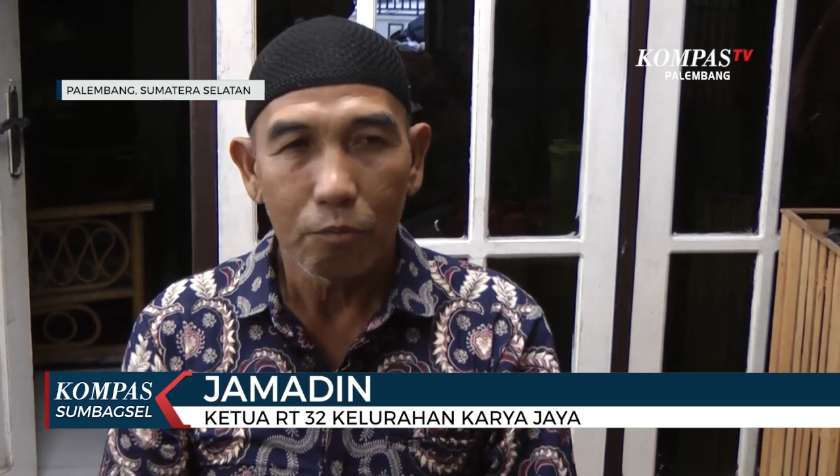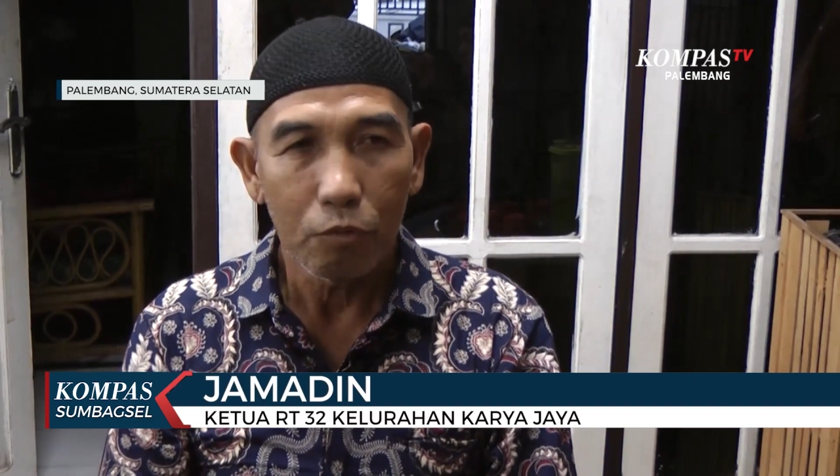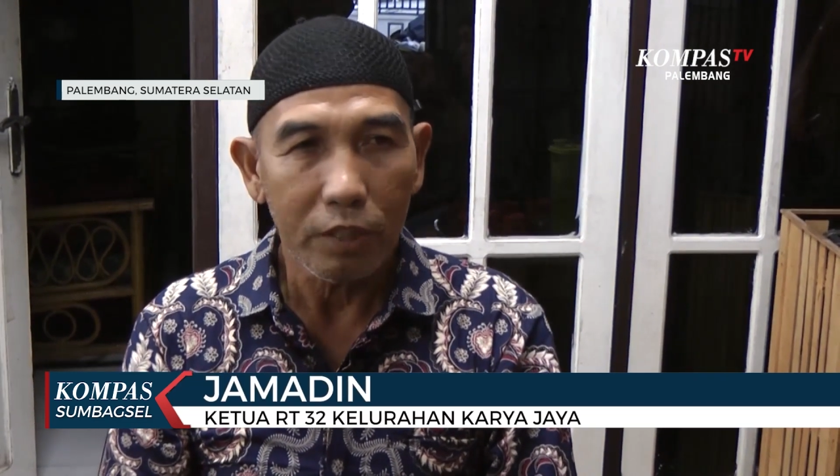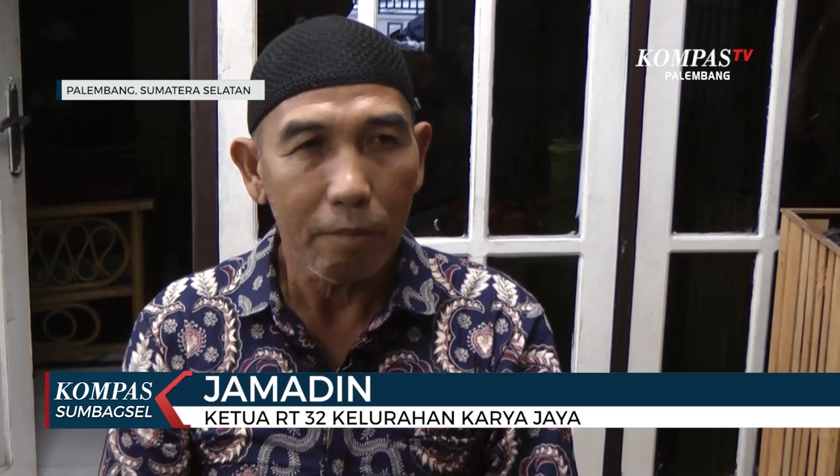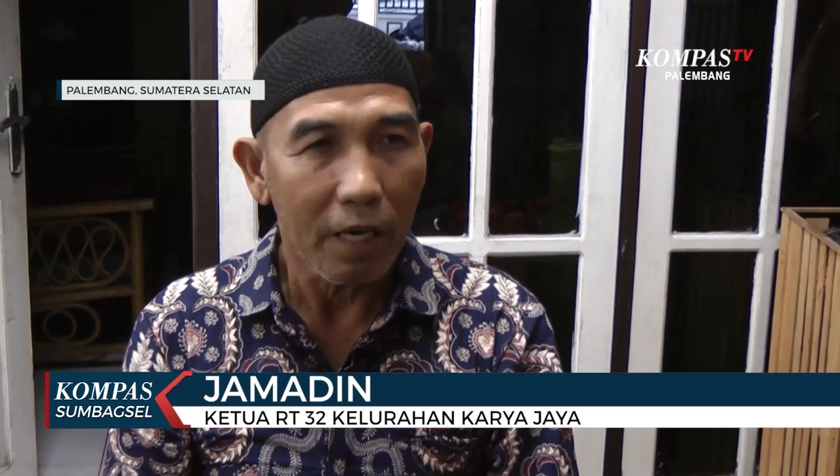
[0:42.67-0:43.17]

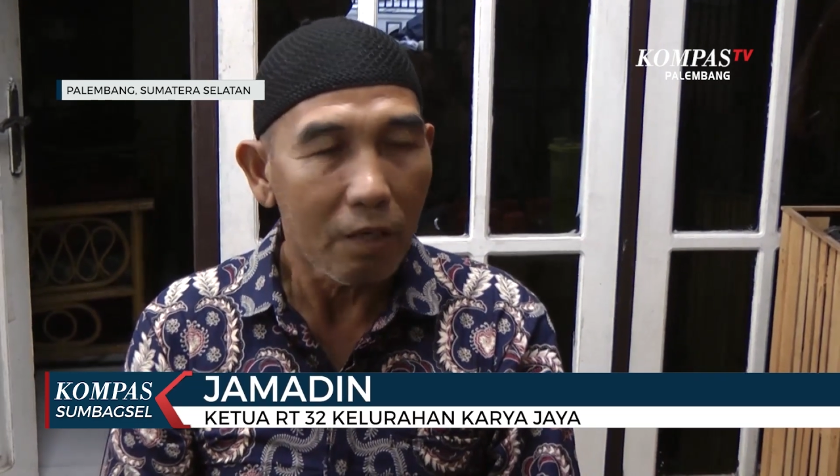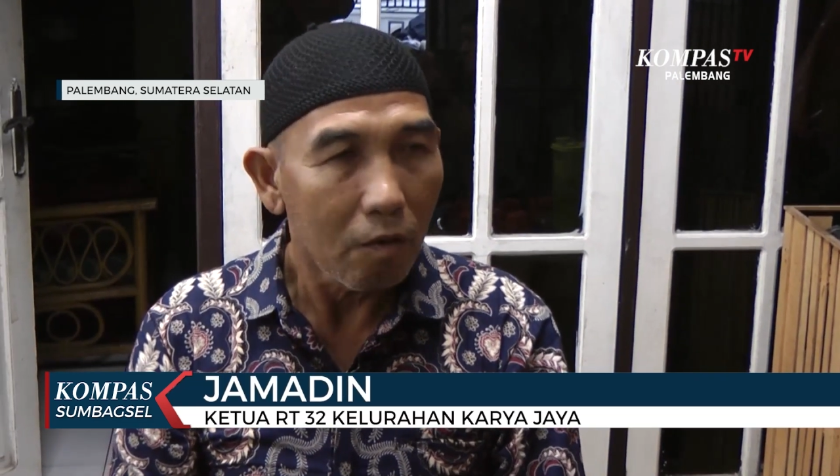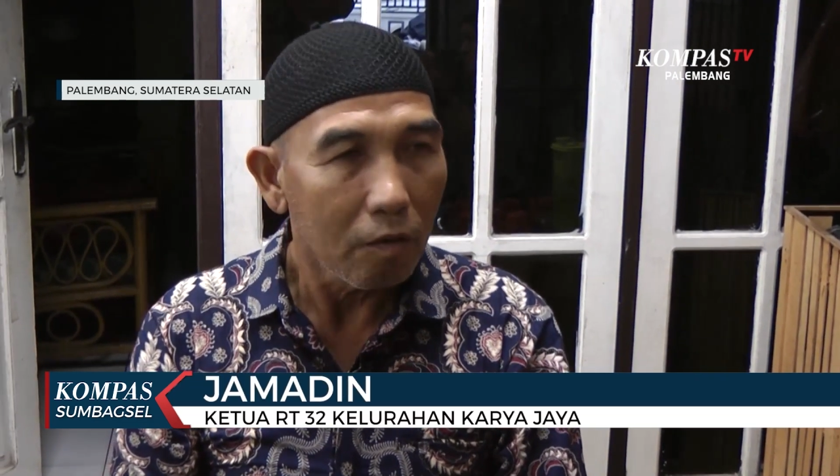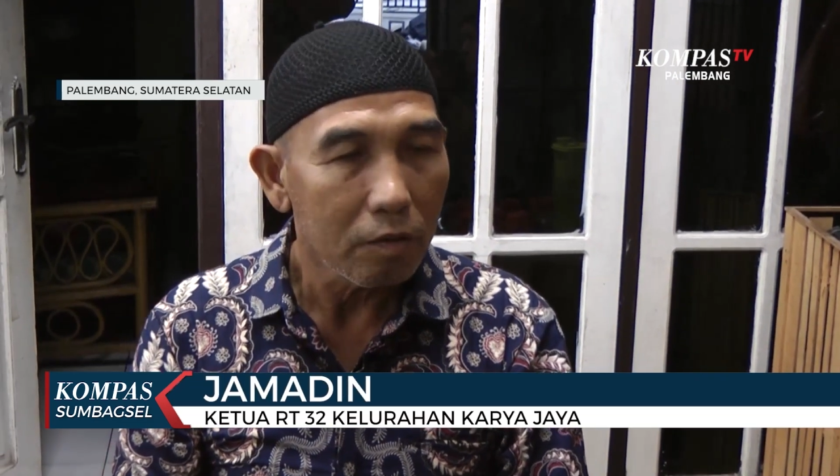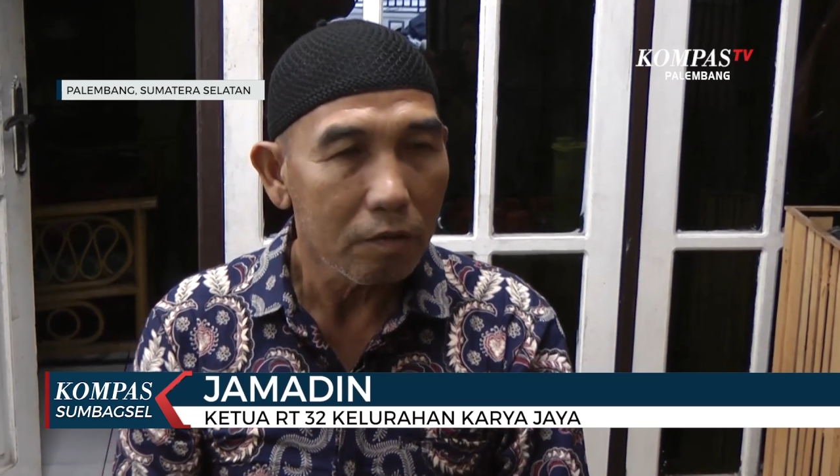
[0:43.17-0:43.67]
polisi
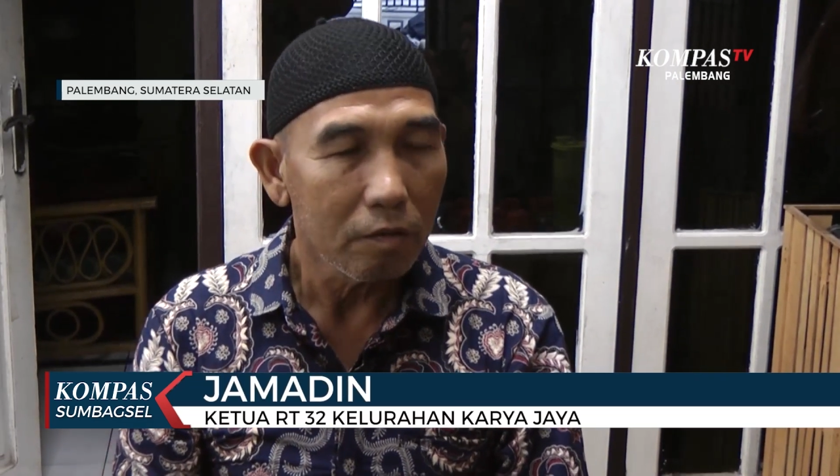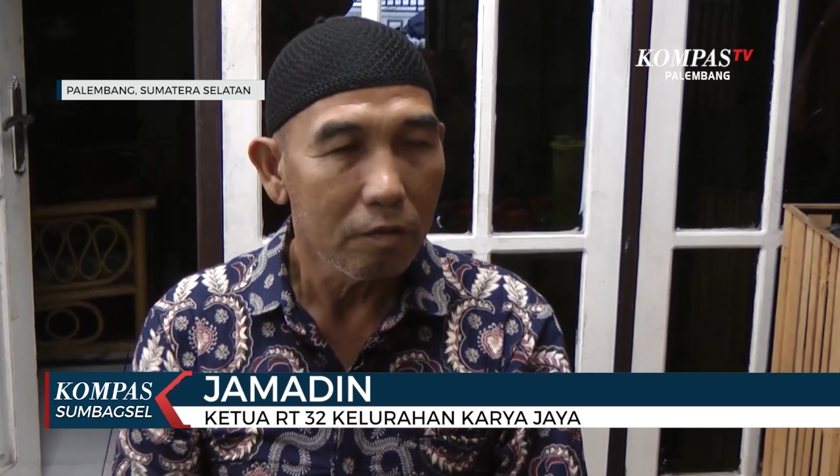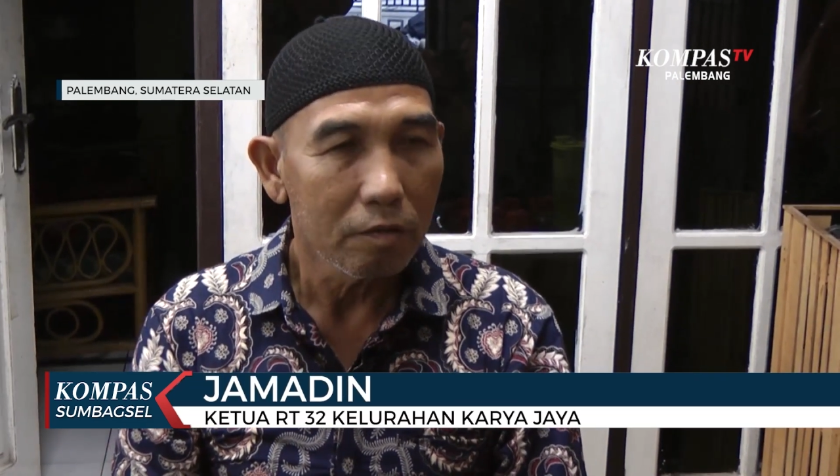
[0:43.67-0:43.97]
mana? Iya.